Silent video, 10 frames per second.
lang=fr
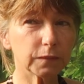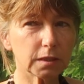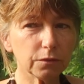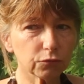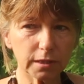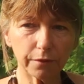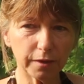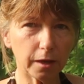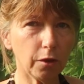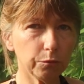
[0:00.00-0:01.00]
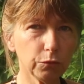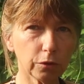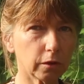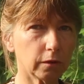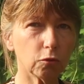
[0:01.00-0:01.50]
si vous avez un
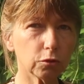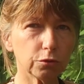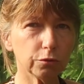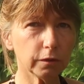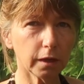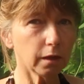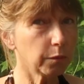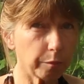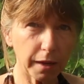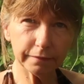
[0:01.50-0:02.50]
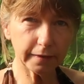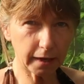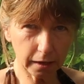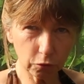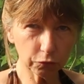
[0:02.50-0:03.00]
mur au sud,
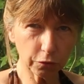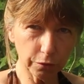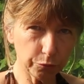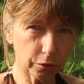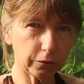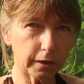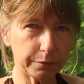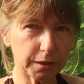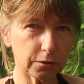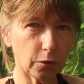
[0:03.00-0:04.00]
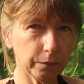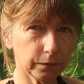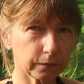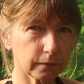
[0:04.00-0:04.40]
plantez-la contre le mur de la maison.